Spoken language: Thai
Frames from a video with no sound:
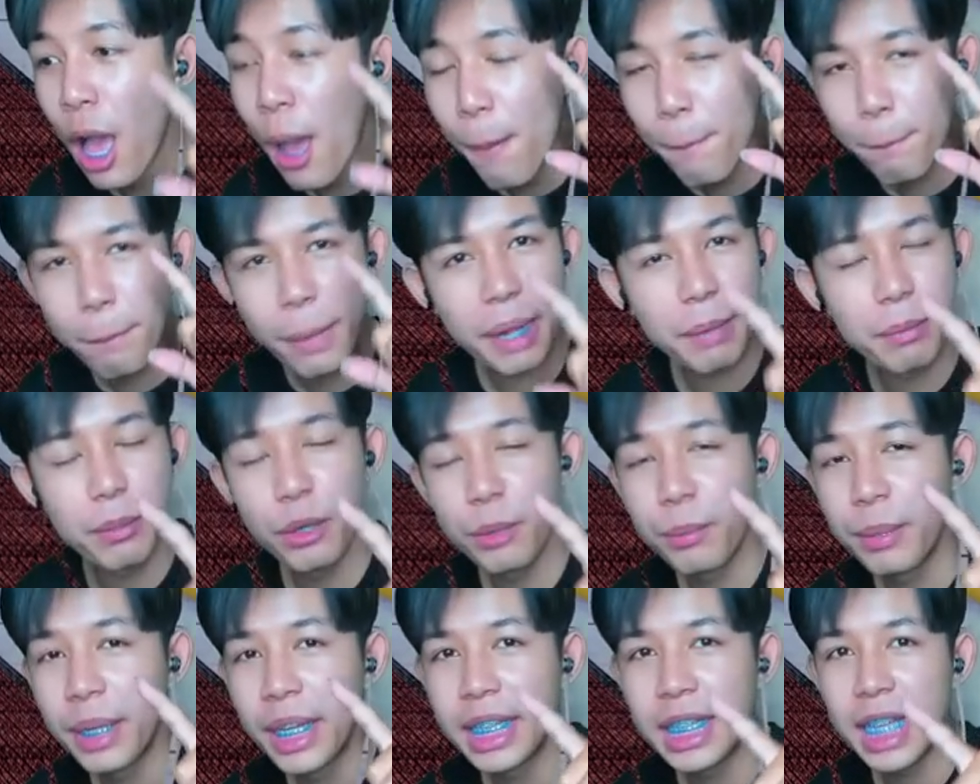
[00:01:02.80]
ไป
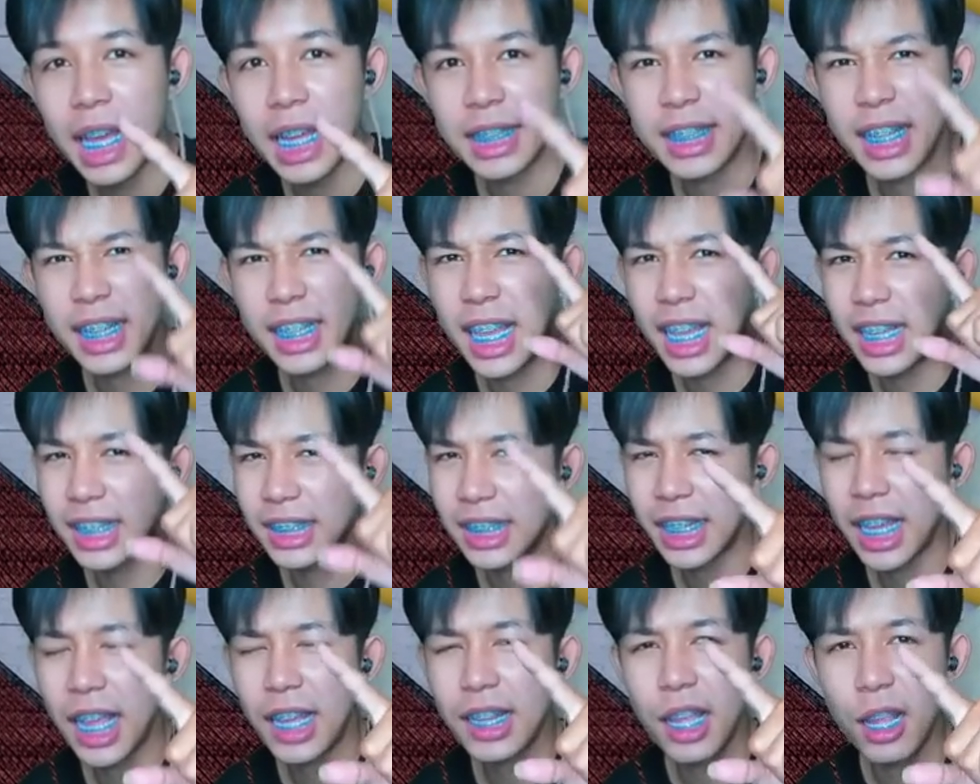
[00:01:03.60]
PVP เนี่ยจะเก่งสั
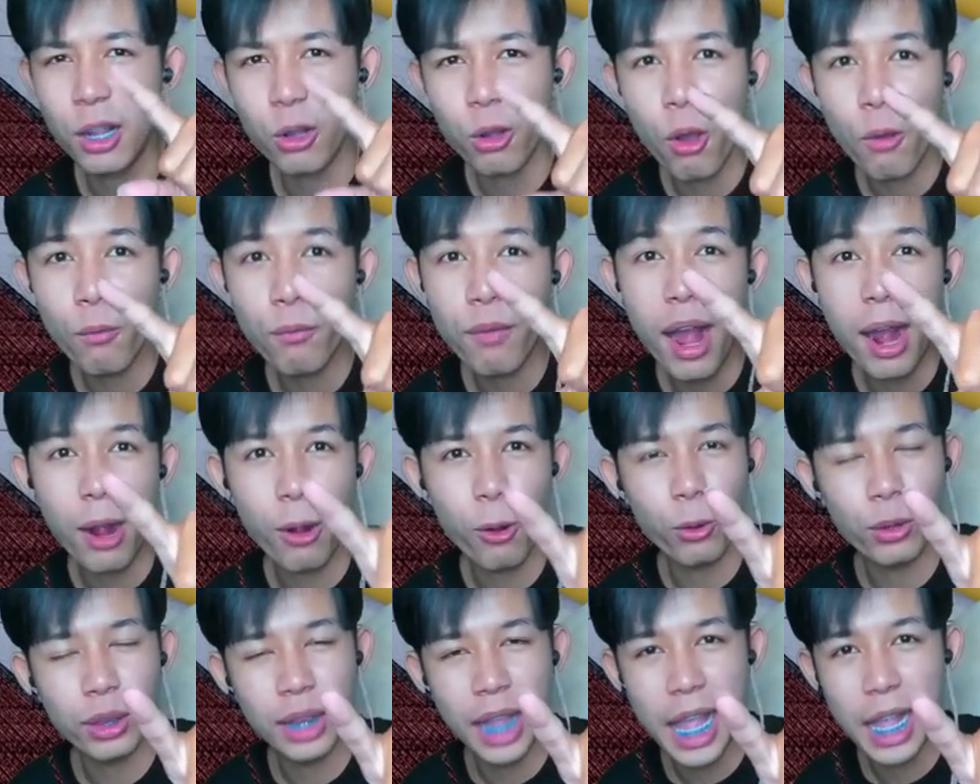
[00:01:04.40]
กแค่ไหนก็ฝาก
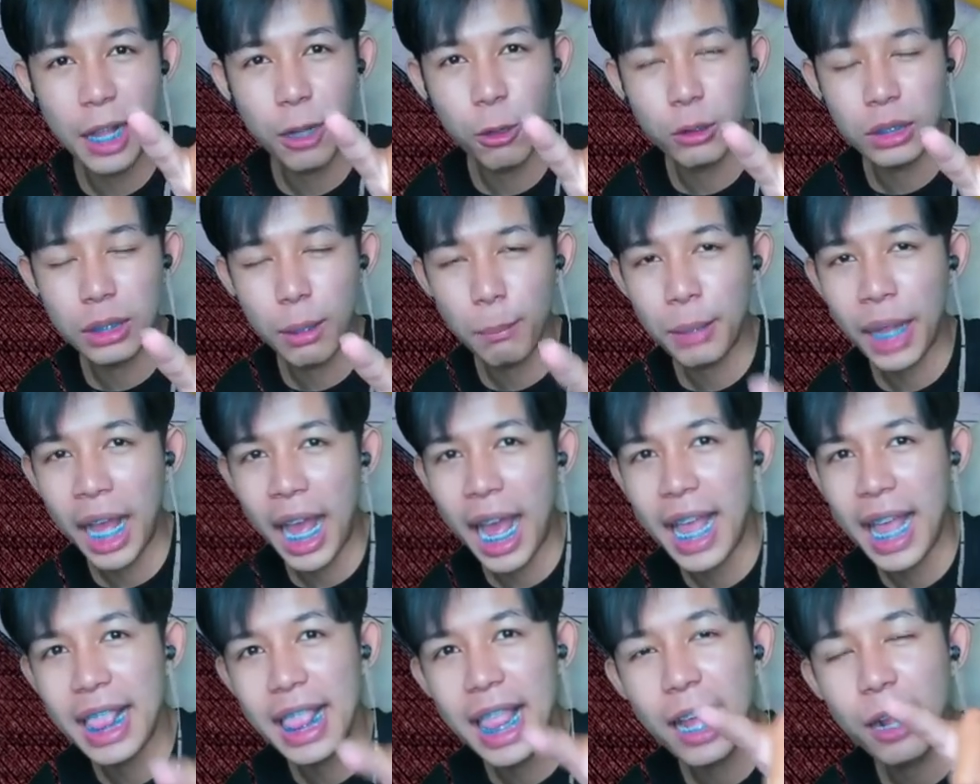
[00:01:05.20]
กดไลค์ กดซับสไคร
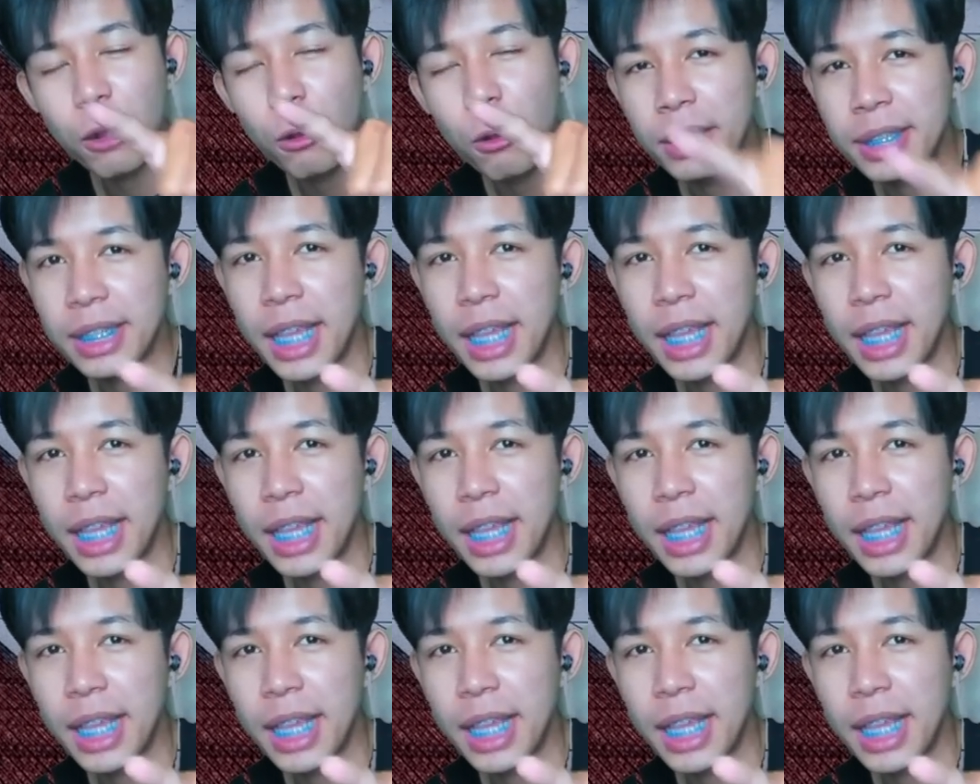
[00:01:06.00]
ต์และกดแช